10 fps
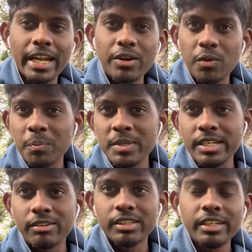டென்
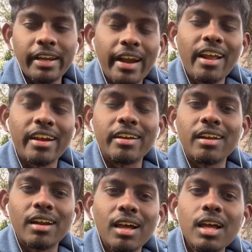ருபீஸில் வந்து ட்ரேட்
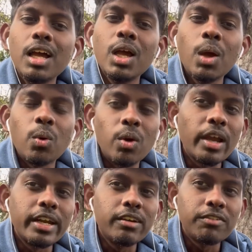ஆகிட்டுருக்குன்னா இருக்குன்னா
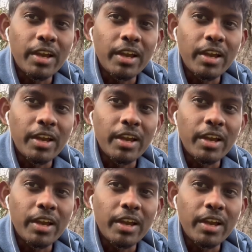உங்ககிட்ட